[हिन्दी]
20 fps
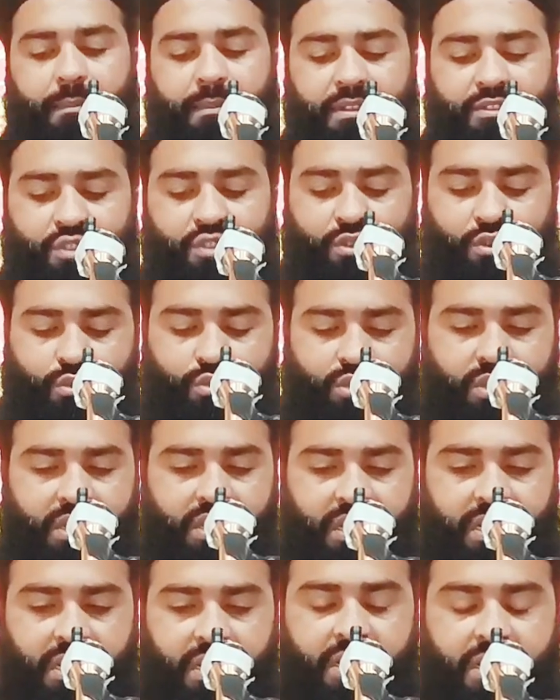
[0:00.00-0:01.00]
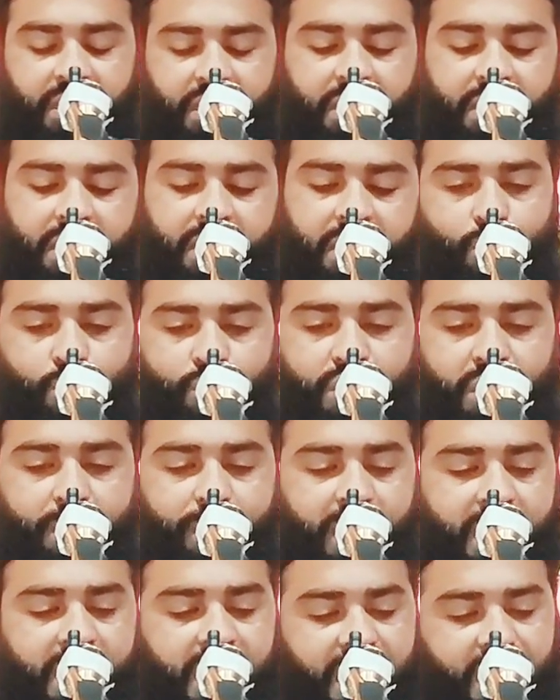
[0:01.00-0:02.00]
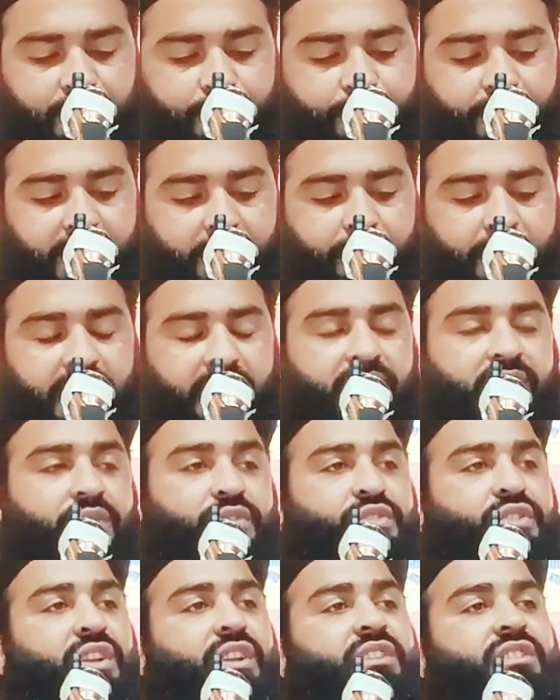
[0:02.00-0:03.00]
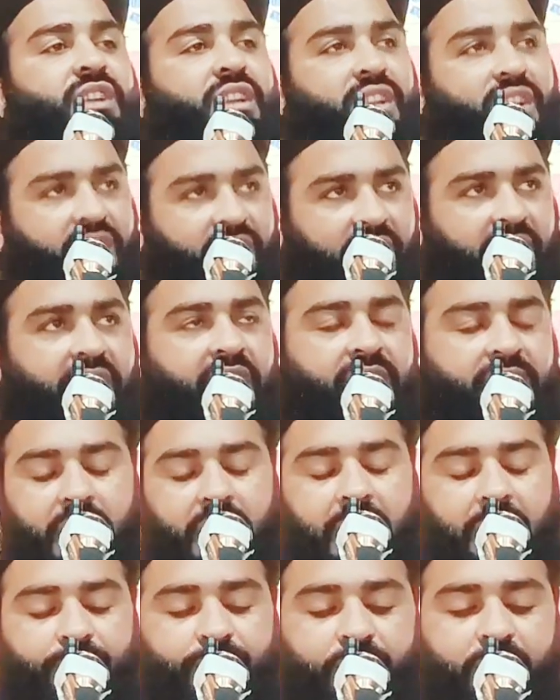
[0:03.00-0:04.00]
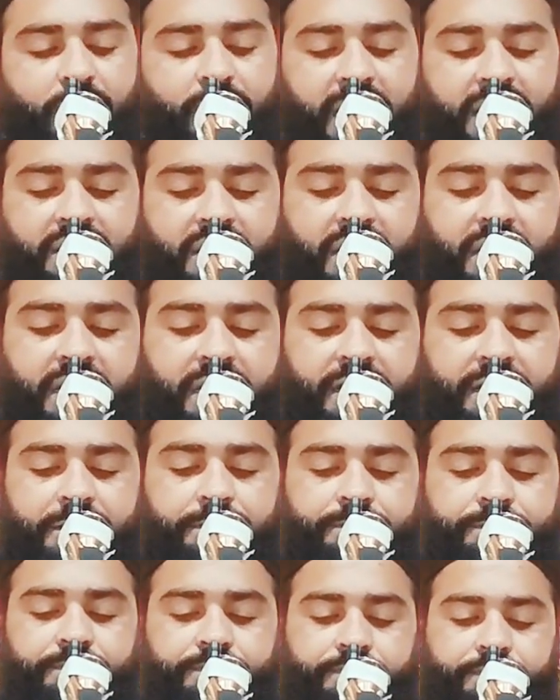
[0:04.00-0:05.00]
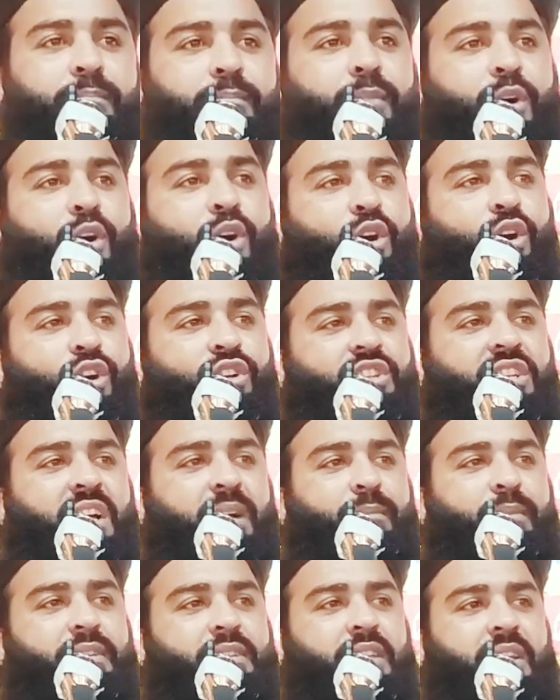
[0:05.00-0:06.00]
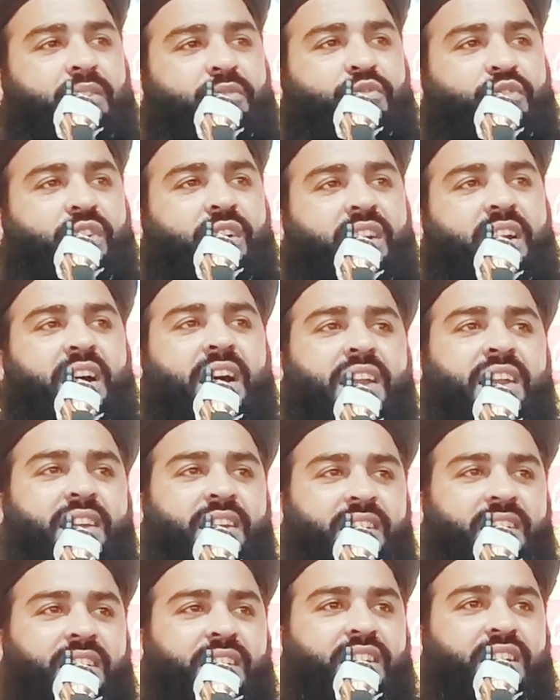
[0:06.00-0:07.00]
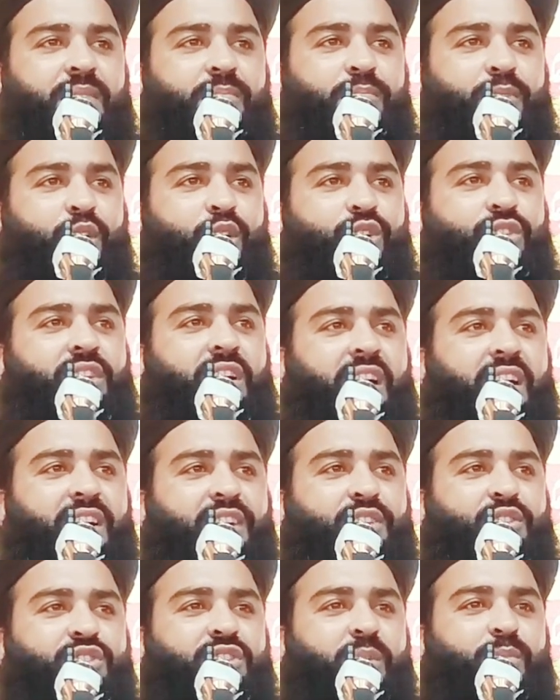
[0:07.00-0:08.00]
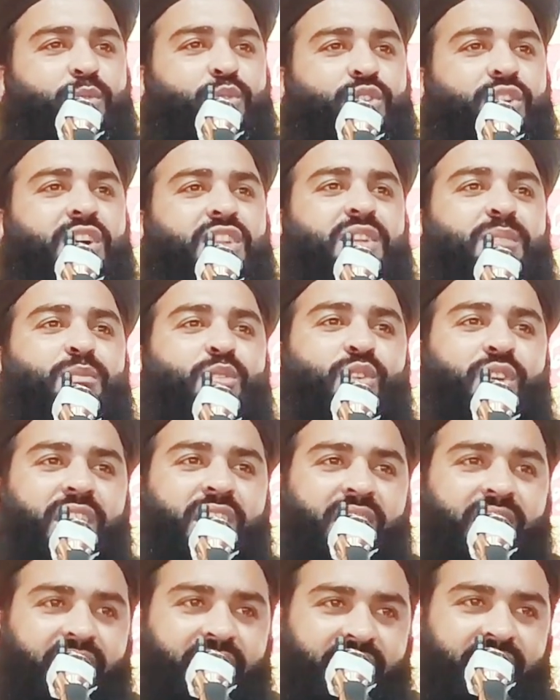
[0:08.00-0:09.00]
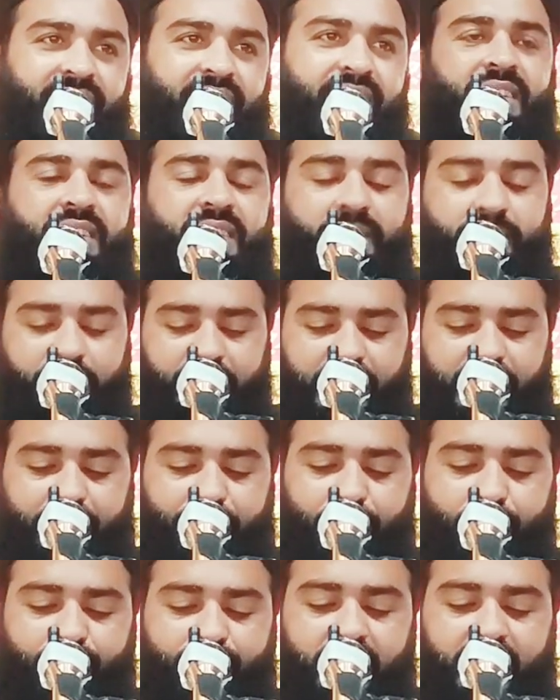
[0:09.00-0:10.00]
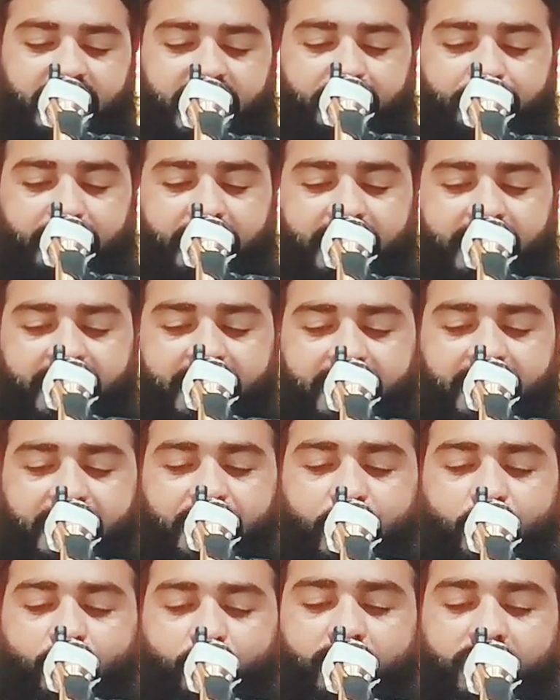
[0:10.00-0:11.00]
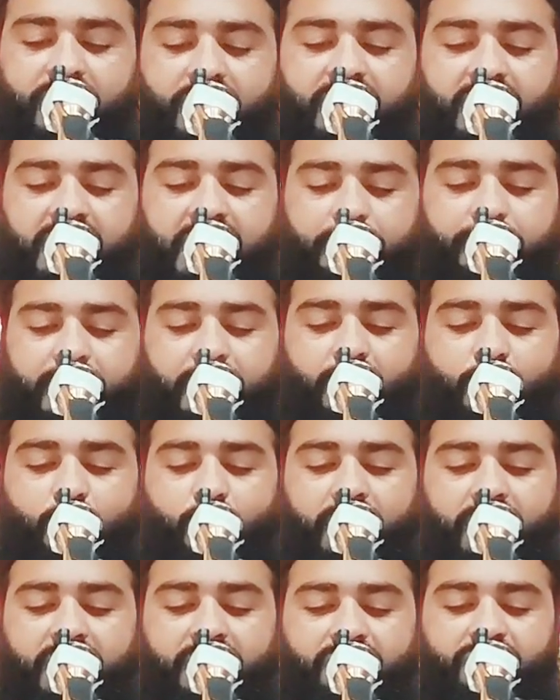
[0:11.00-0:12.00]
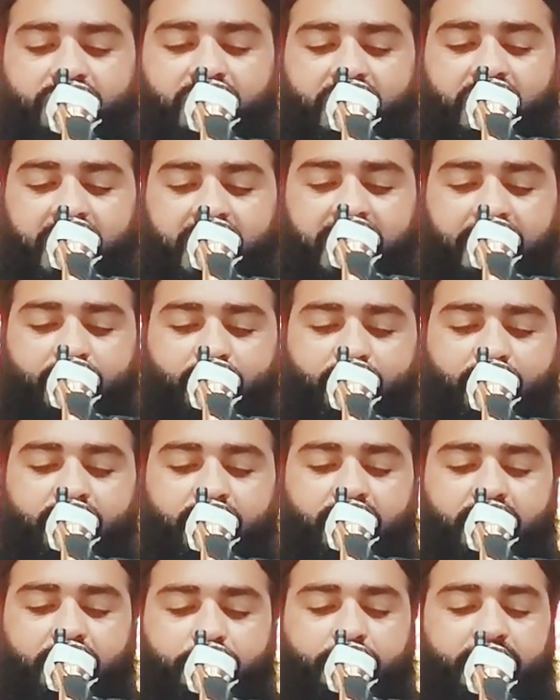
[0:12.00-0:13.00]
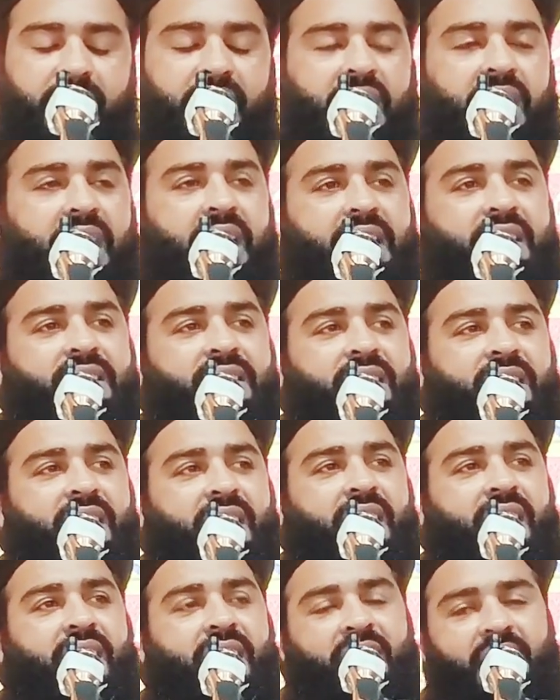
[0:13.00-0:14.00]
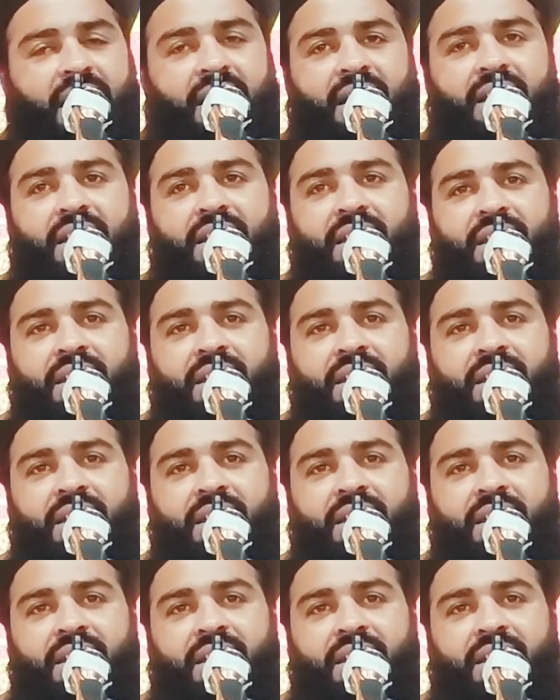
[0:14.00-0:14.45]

इमाम सयूती ने दूसरे मकाम पर बड़े तफसील से लिखा आप फरमाते हैं मौत का मतलब फना नहीं कि मौत आ गई तो सब कुछ ख़त्म हो गया बल्कि मौत का क्या माना है वह इन नमा व इंतकाल मिन हाल इन इला हाल